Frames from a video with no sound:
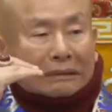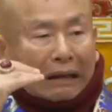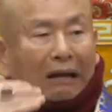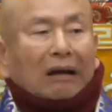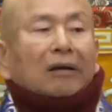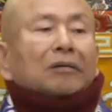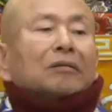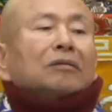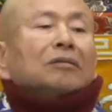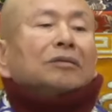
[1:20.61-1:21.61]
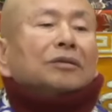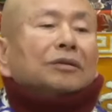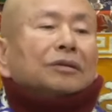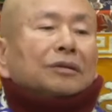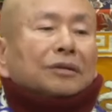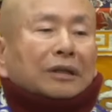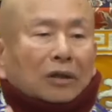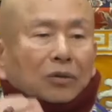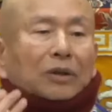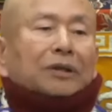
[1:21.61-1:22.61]
他
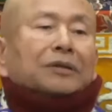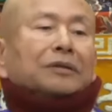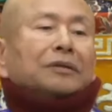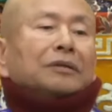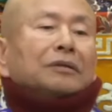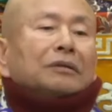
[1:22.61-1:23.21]
也会